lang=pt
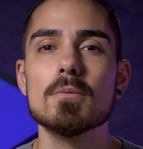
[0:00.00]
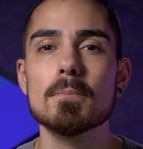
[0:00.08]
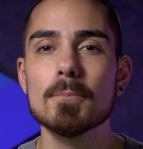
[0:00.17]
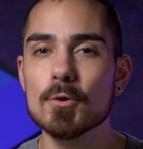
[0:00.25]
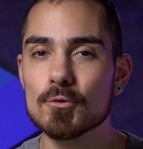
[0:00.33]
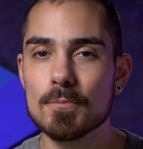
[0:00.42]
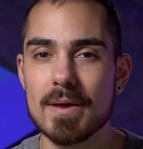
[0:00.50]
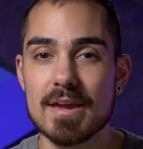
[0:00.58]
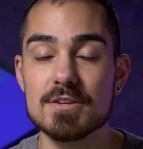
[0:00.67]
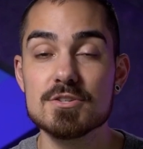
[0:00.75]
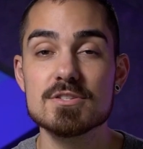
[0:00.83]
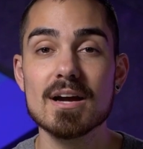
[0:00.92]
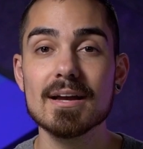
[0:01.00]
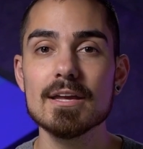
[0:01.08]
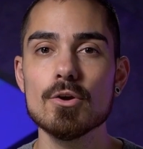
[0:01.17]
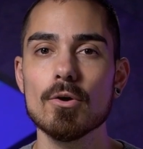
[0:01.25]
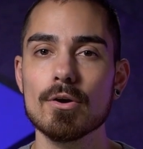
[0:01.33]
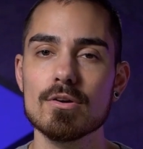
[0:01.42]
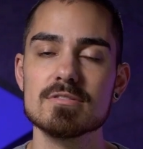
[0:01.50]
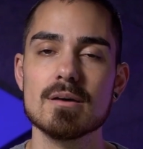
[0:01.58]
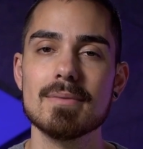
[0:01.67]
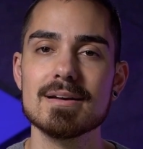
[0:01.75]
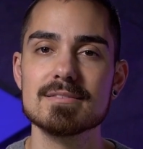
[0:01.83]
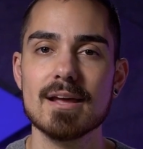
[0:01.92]
Muito bem, a gente já criou a nossa
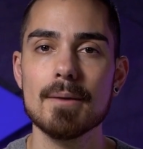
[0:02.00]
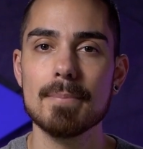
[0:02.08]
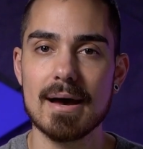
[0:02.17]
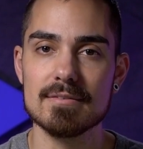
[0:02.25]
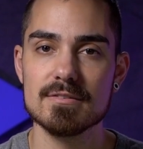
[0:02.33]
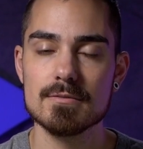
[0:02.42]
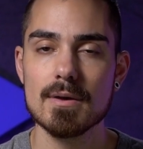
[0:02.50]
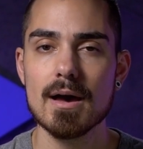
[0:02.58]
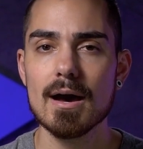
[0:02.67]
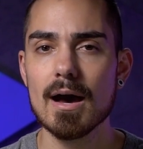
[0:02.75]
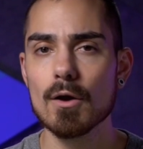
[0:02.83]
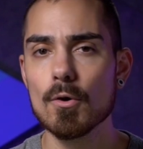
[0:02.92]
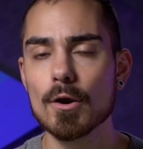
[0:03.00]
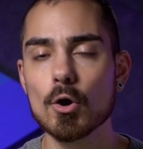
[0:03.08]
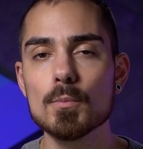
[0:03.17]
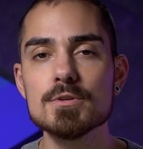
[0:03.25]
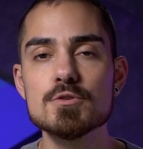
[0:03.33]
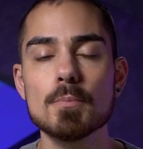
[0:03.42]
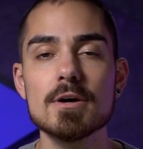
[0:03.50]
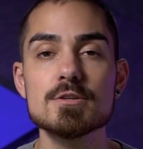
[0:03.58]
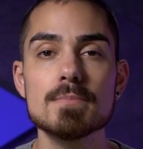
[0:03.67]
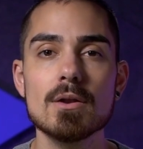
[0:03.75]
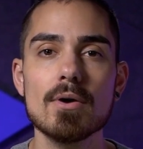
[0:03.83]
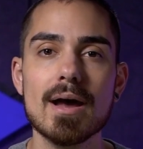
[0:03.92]
máscara base. Agora, como a gente pode
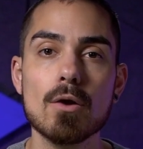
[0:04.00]
melhorar